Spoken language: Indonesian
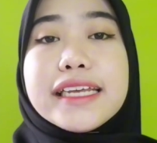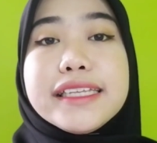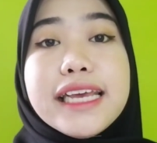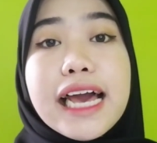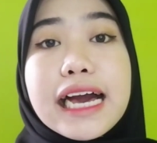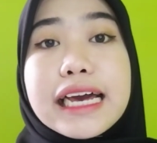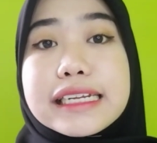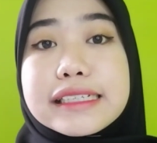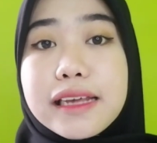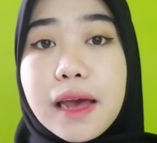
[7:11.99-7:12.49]

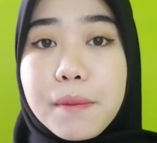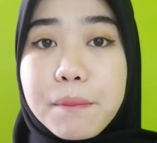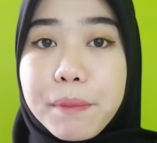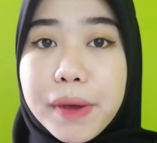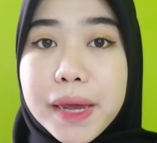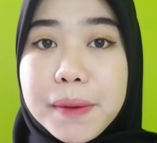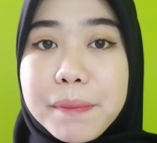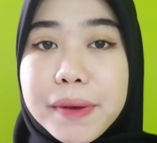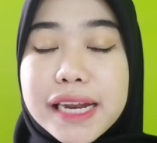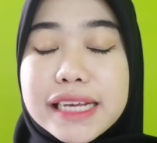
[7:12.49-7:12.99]
Jangan
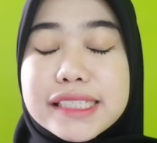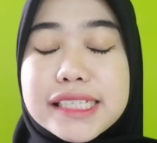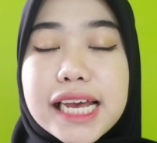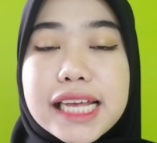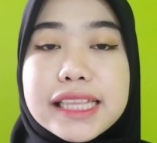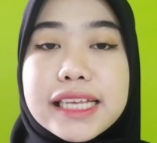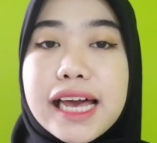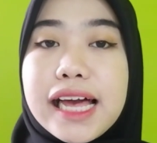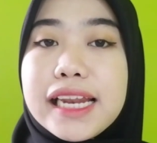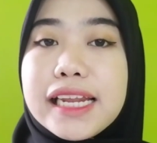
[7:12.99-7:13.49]
sampai pada
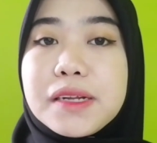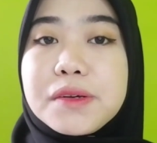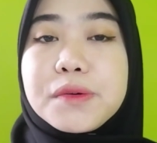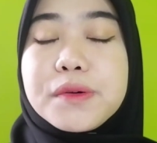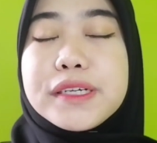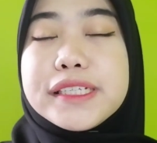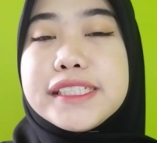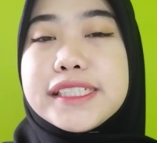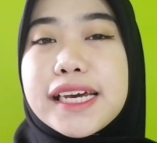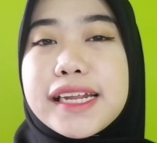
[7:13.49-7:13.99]
saat kalian
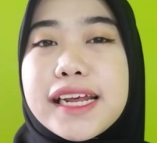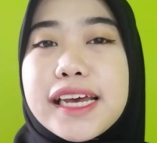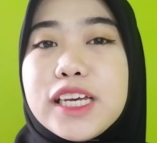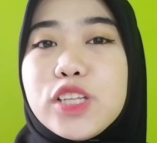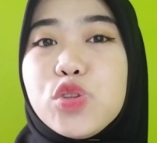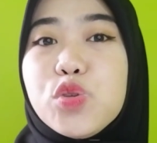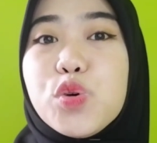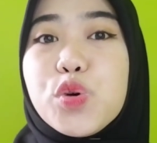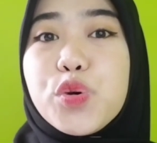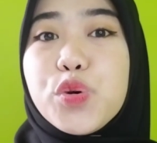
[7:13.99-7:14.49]
wawancara
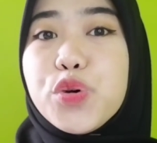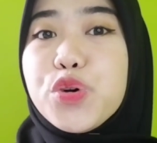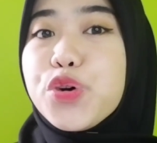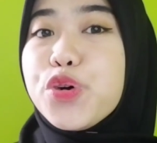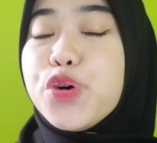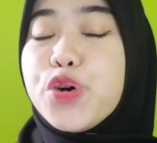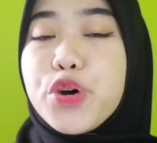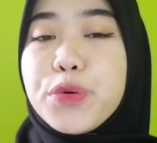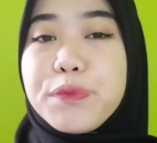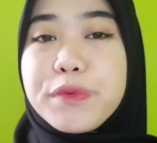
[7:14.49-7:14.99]
itu
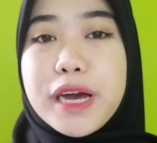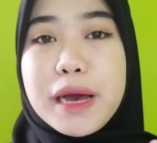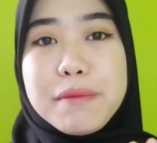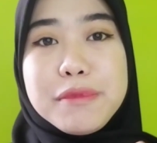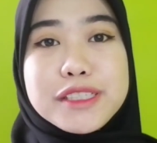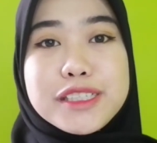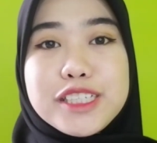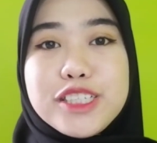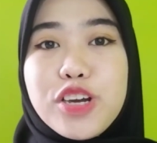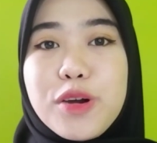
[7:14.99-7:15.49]
gugup, nggak
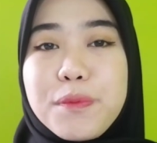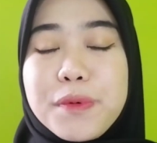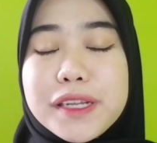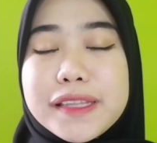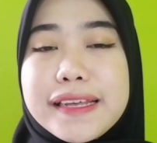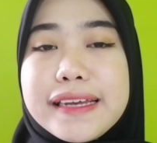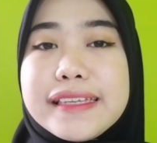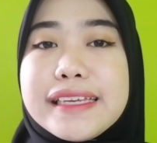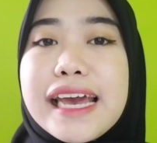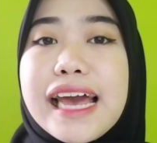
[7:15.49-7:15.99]
bisa jawab
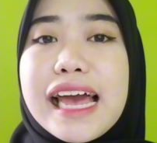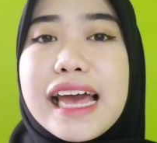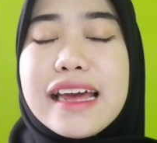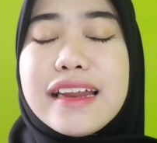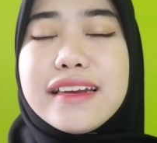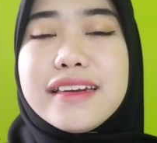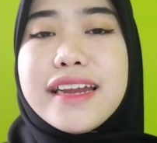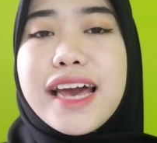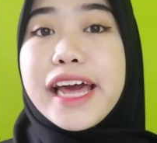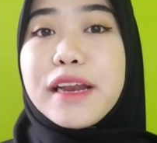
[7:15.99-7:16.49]

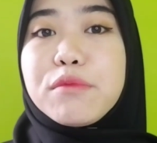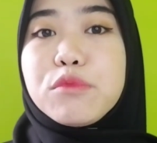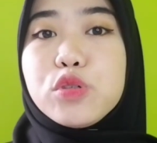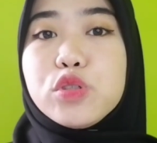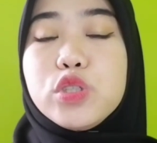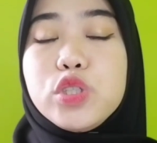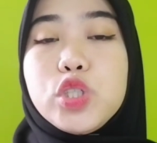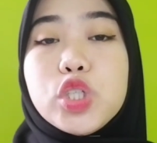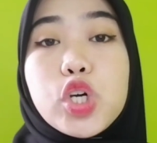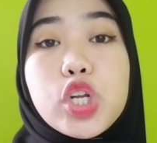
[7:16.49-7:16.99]
pertanyaan, dan
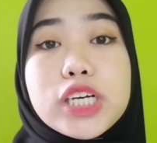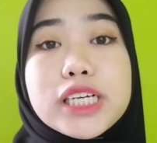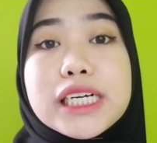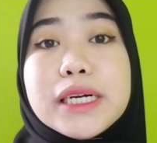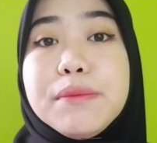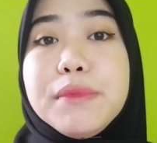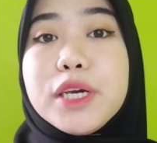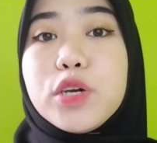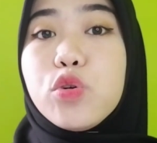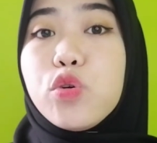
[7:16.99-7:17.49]
muncul
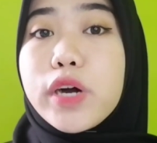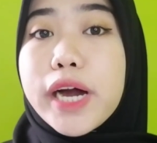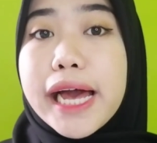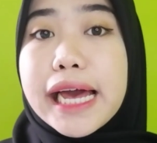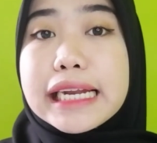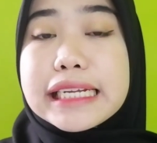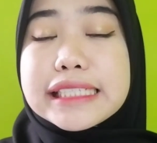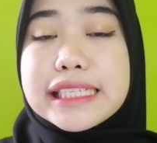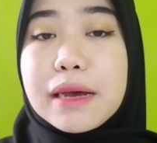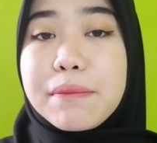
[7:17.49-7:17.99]

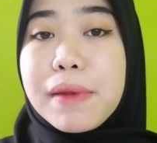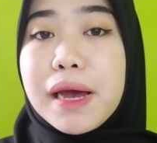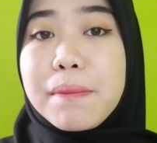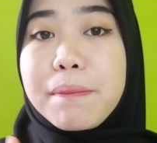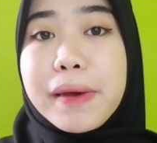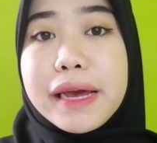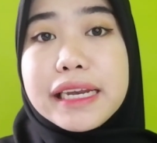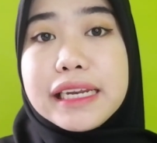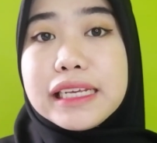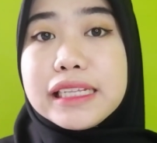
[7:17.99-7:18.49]
kebingungan
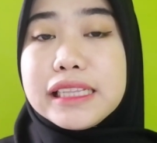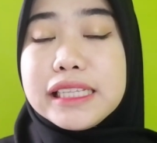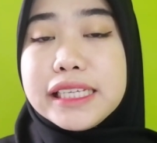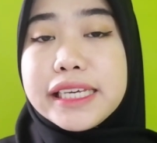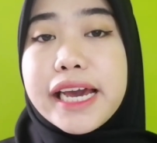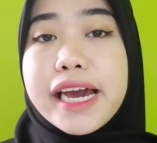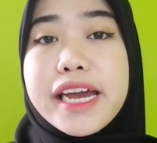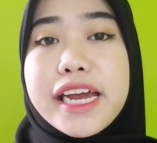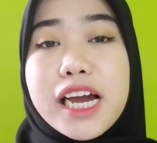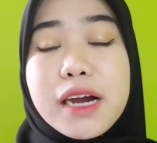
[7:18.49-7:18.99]
sama
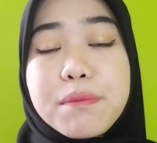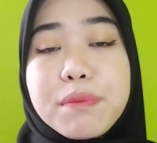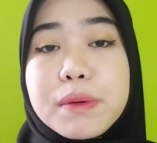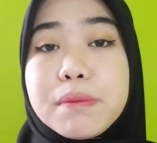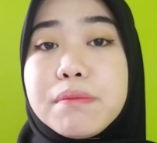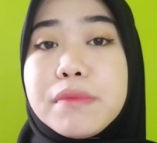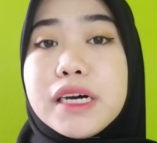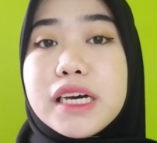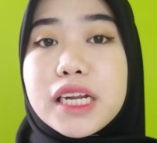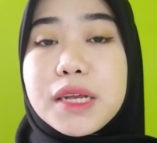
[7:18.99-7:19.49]
panitia yang
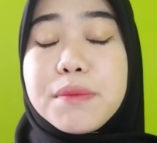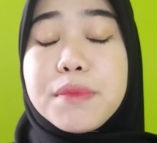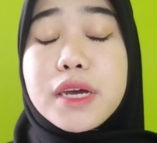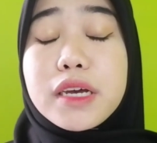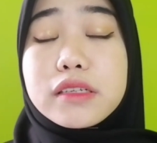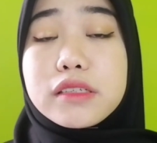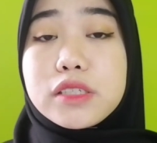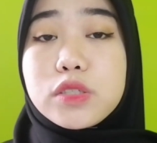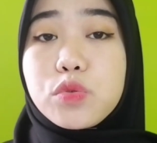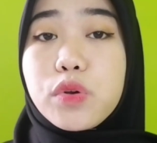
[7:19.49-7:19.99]
pemberi
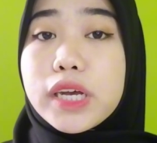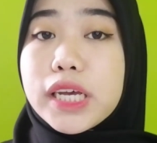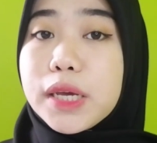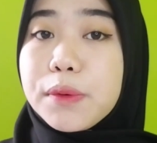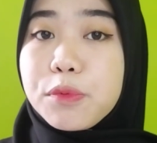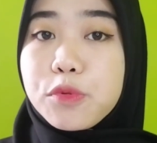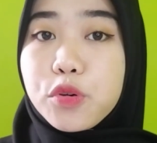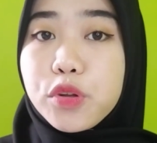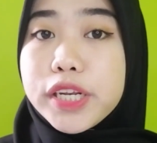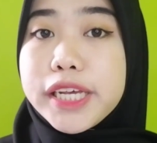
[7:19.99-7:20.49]
beasiswa
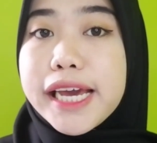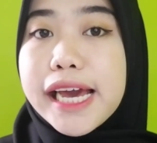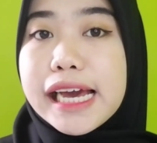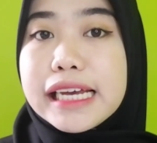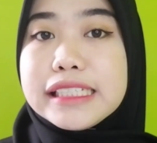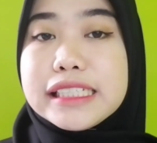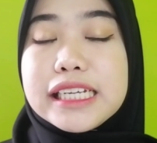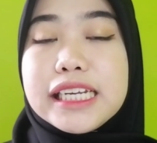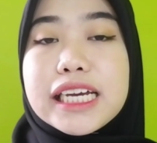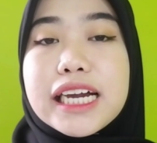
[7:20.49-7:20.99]
KIP
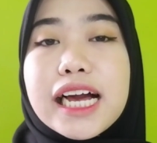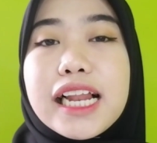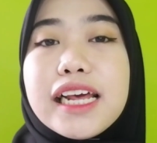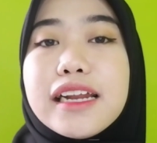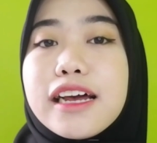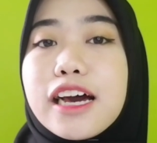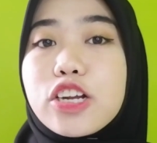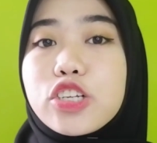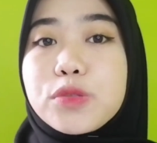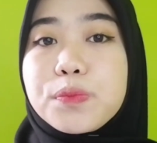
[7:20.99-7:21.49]
kuliah. Jadi
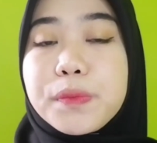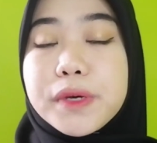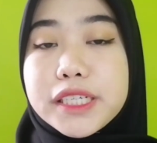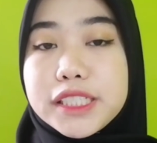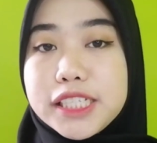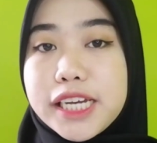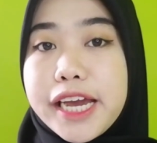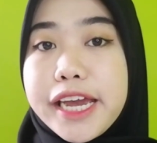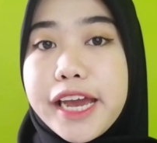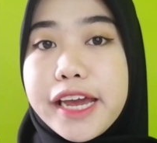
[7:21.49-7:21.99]
kalian harus
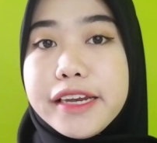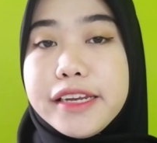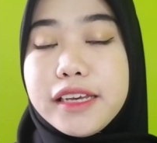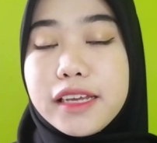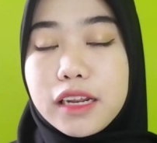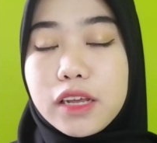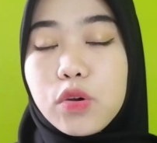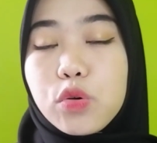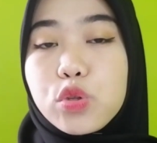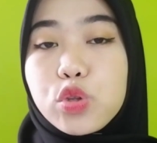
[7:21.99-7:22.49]
percaya
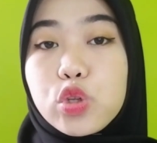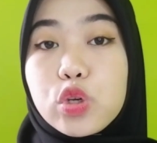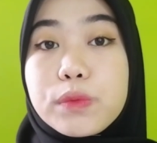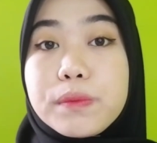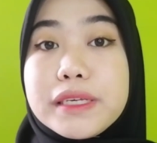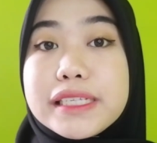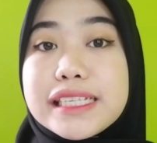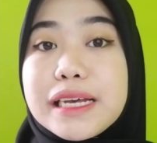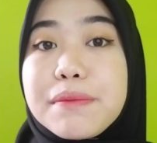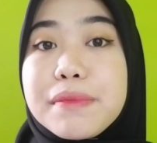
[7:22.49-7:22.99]
diri
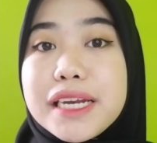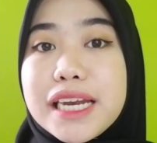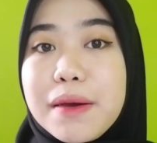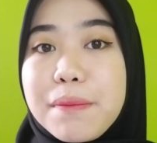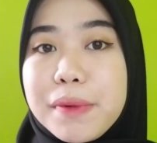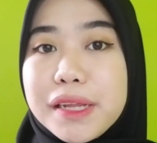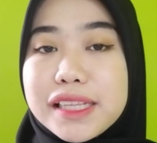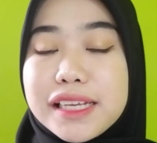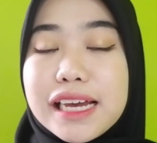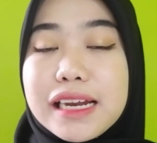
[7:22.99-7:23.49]
untuk bisa
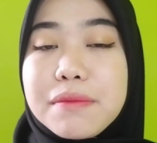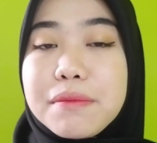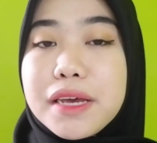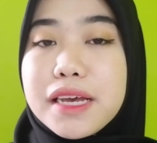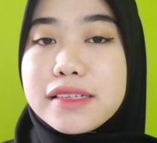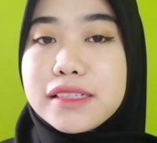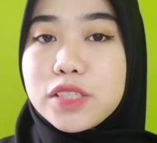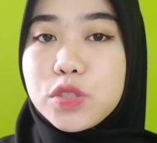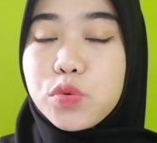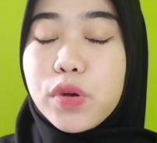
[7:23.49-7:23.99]
mendapatkan
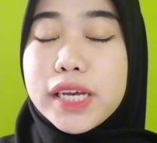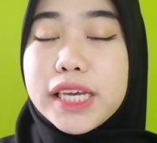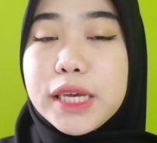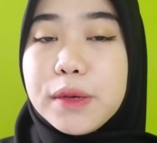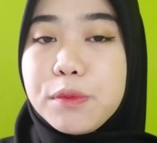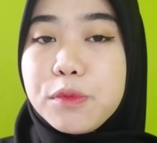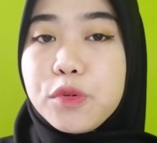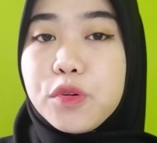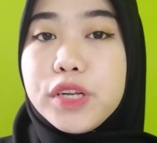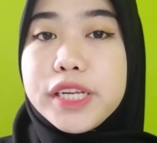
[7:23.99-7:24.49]
beasiswa
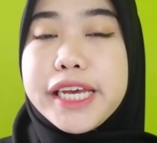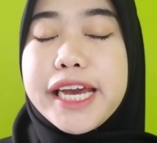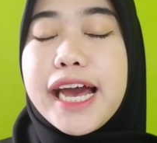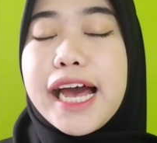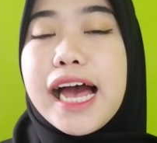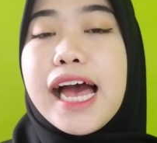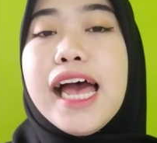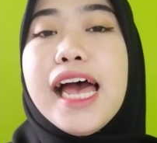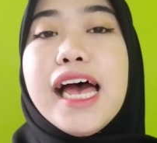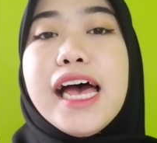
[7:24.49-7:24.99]
KIP
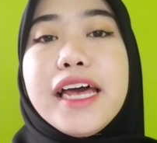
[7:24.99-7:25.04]
kuliah.